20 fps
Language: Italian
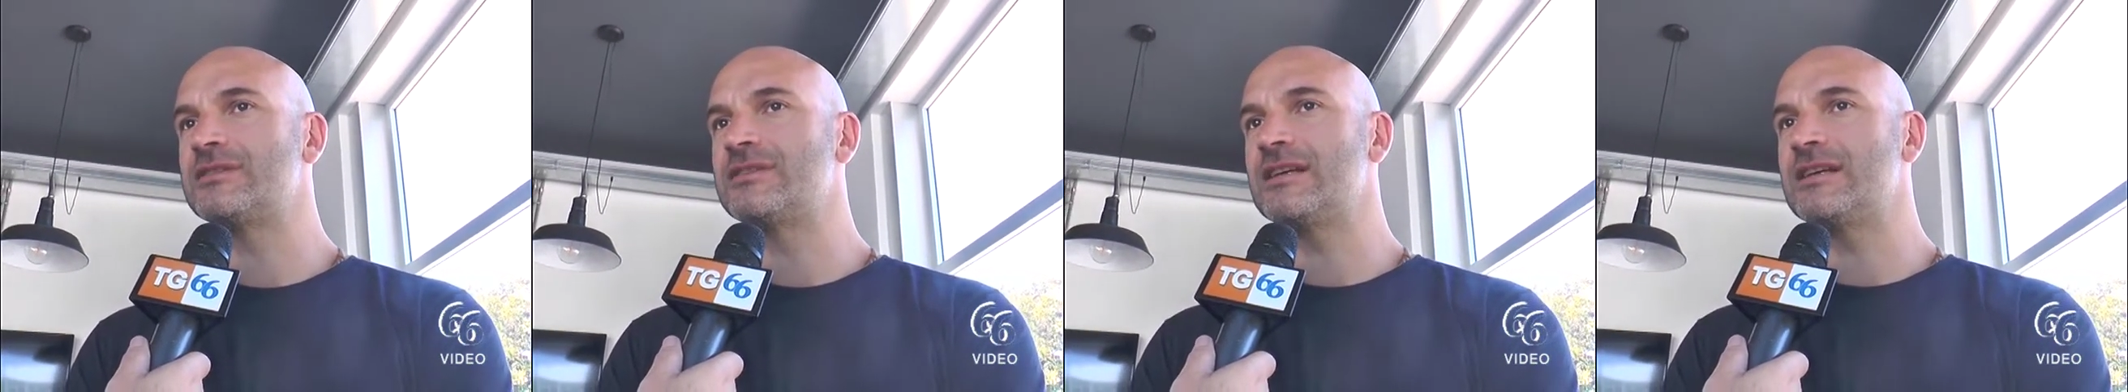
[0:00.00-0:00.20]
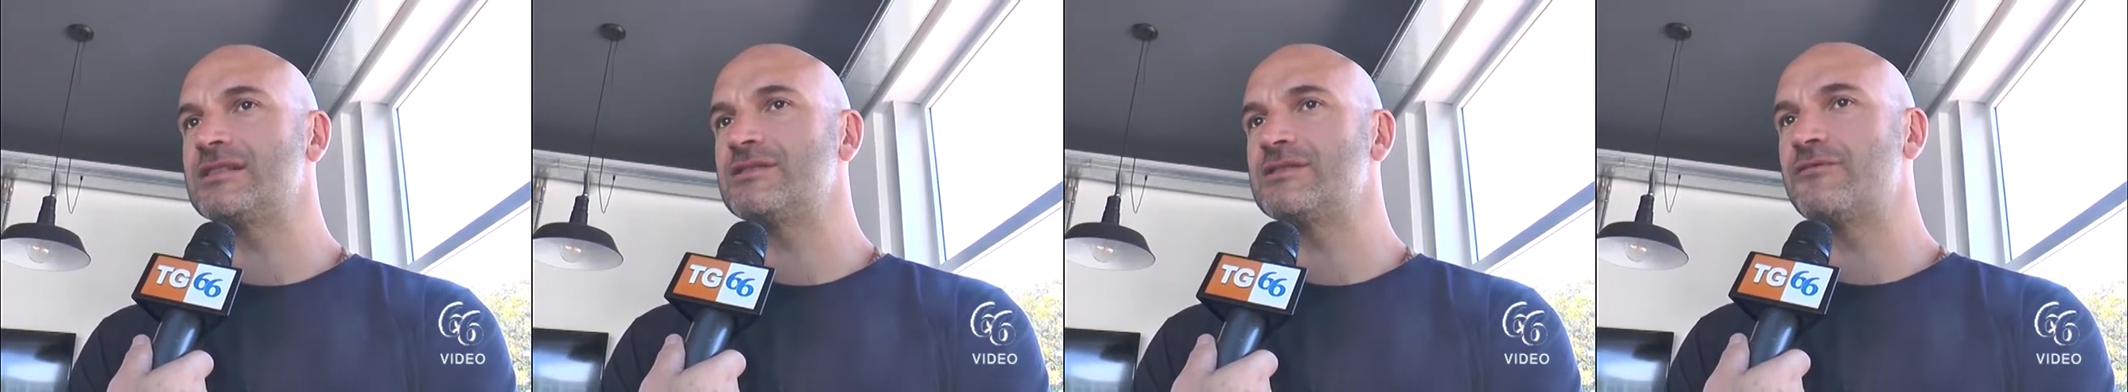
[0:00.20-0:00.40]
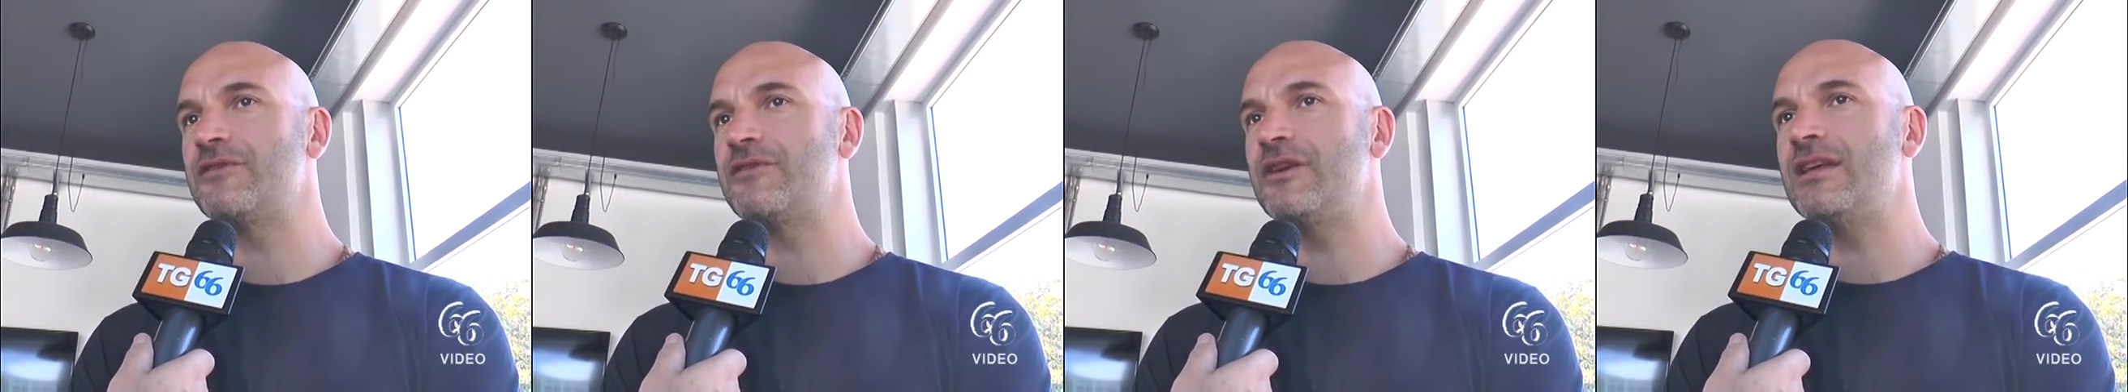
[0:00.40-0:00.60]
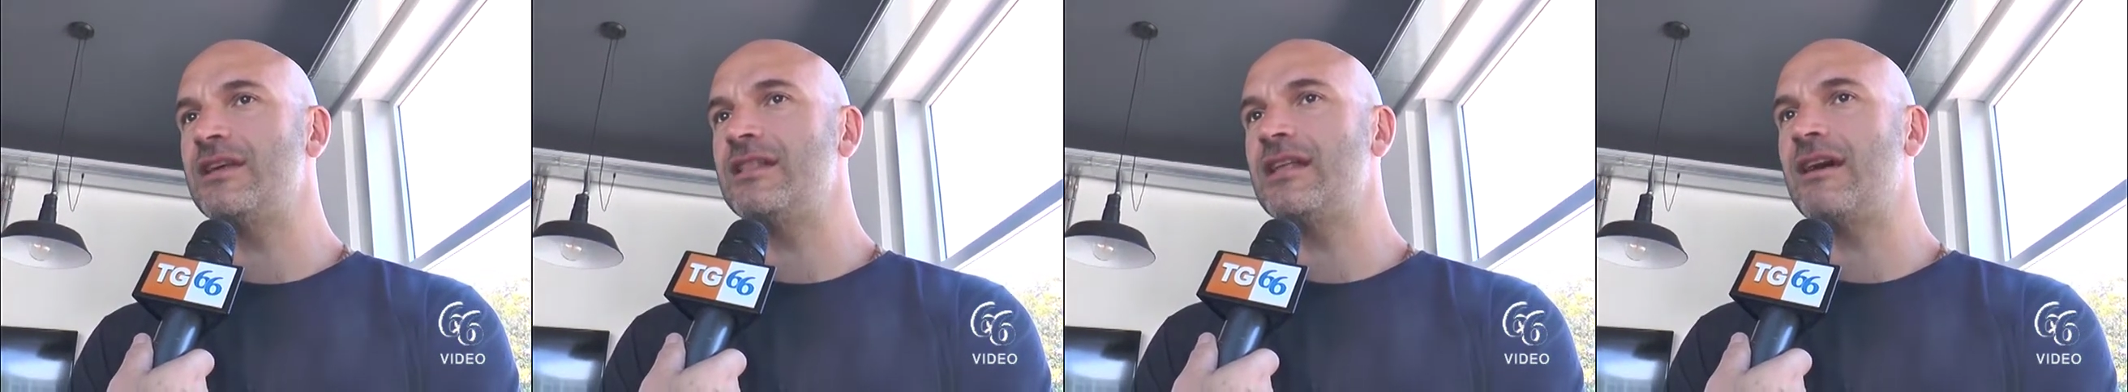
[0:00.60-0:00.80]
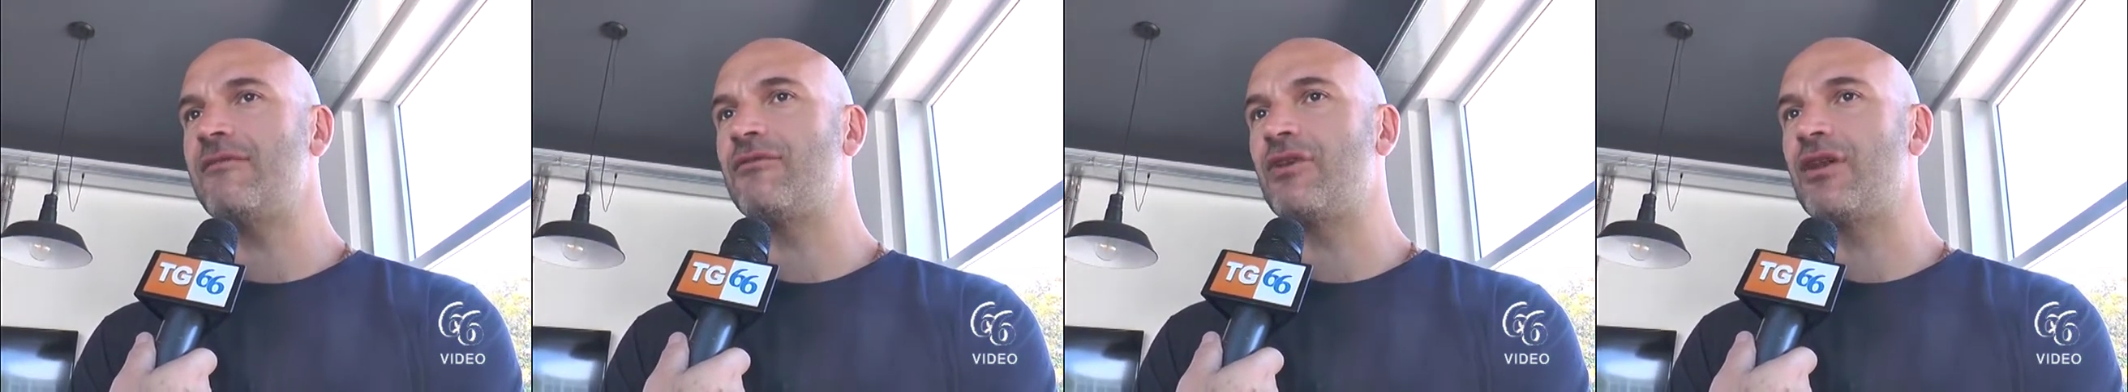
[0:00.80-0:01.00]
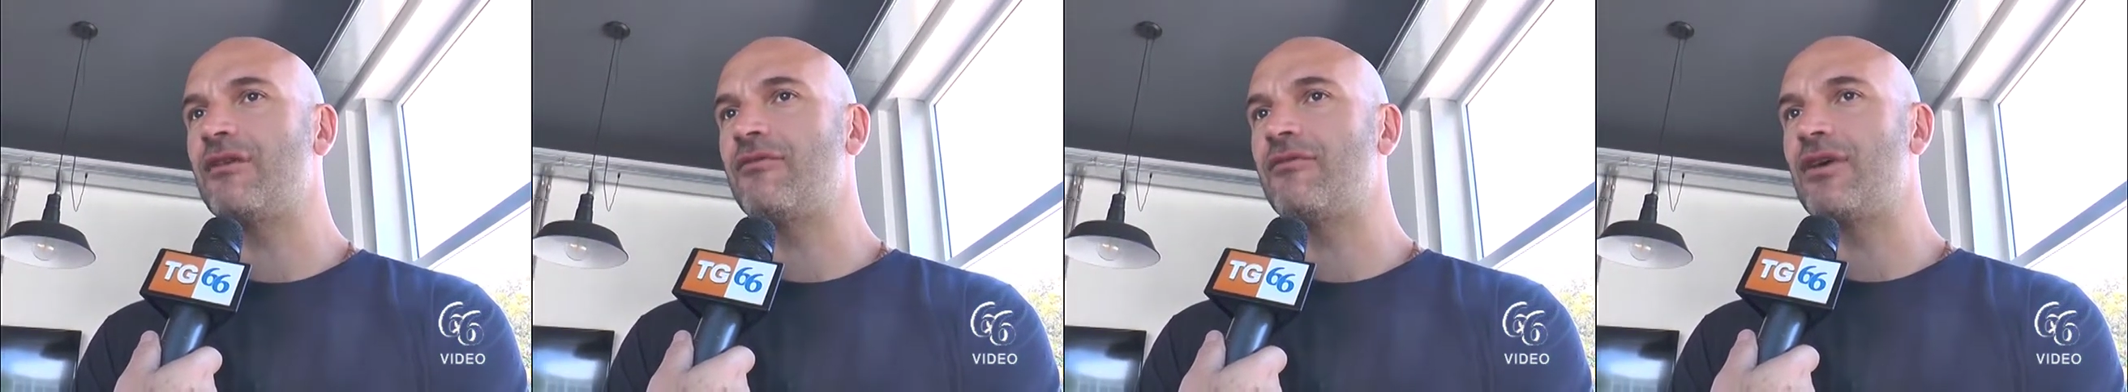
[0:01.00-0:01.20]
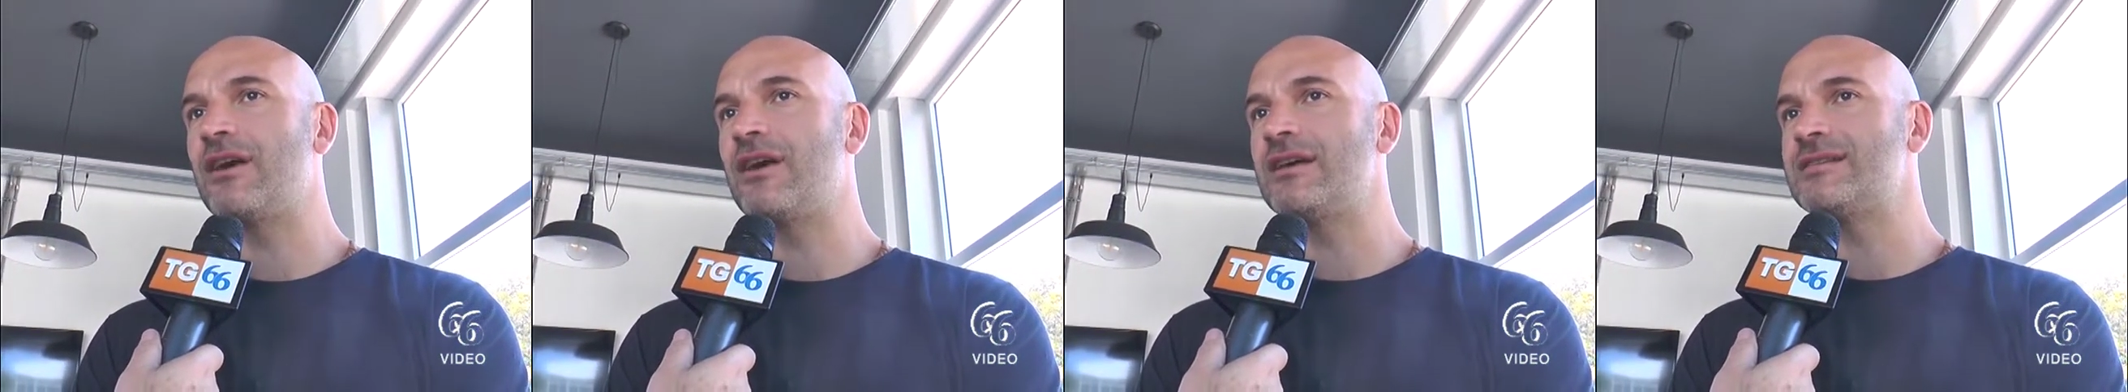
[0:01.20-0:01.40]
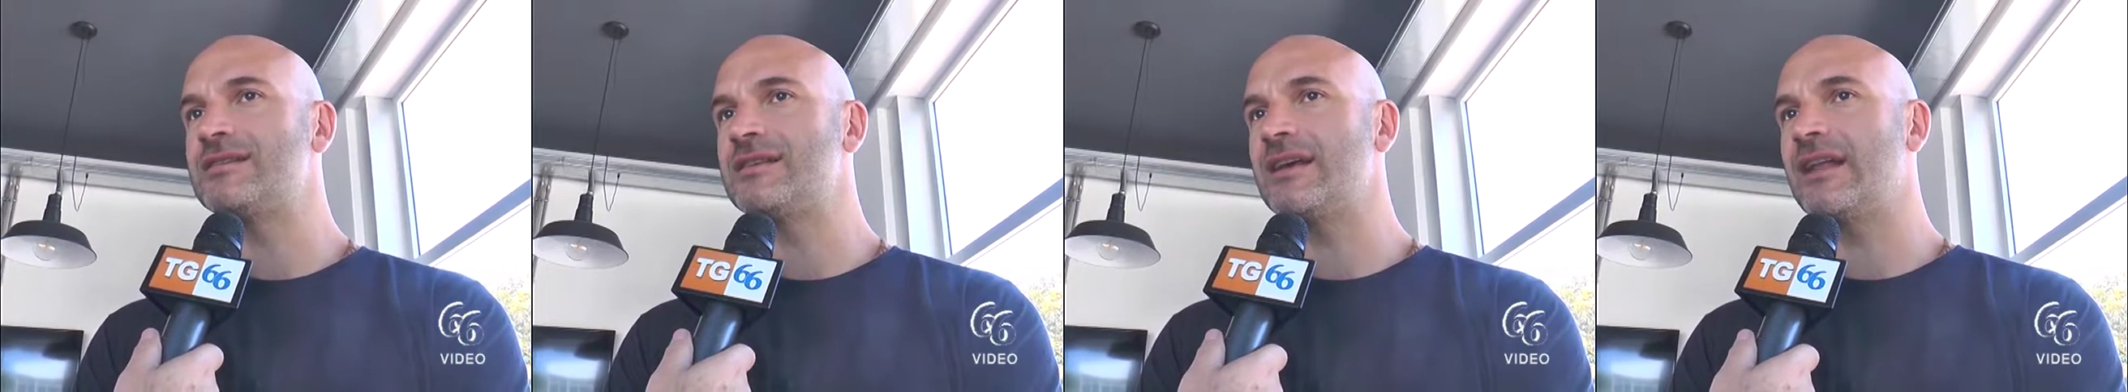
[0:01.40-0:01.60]
una società di livello che duri
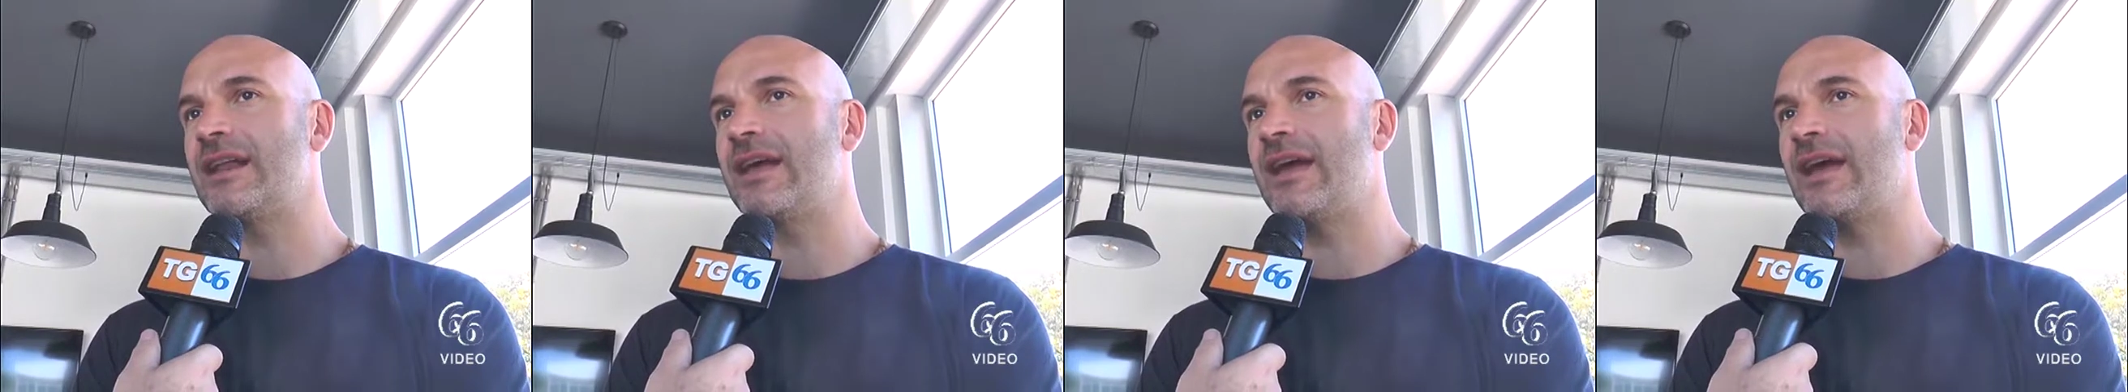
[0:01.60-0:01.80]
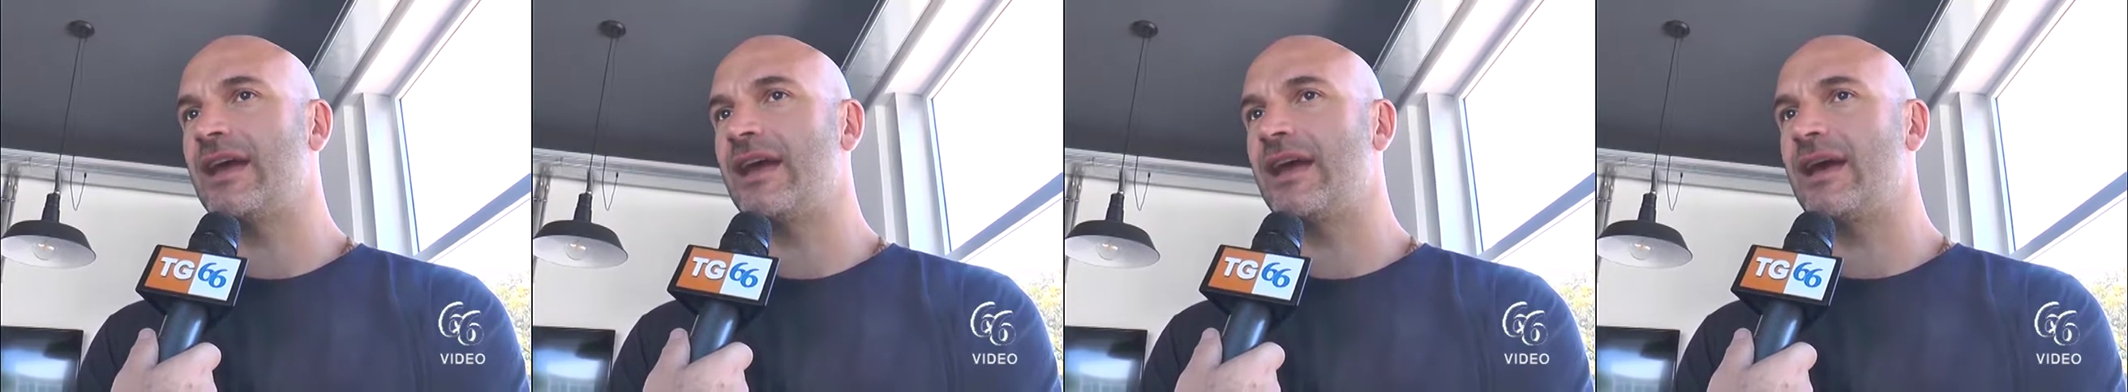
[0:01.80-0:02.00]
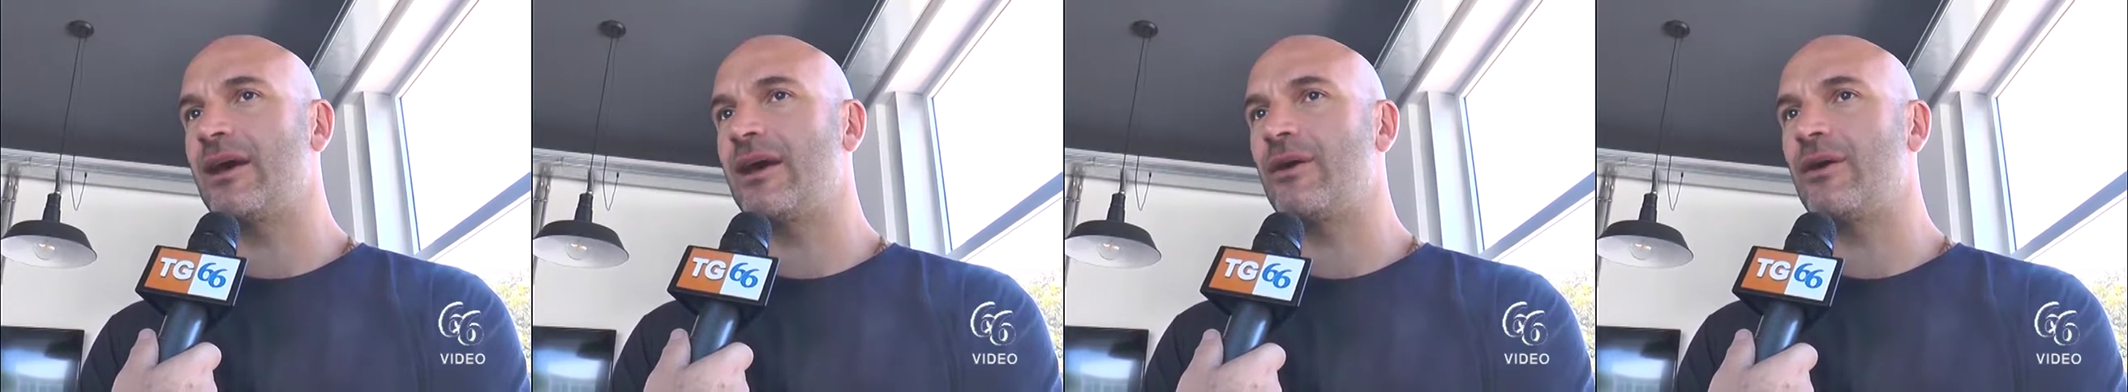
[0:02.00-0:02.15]
nel tempo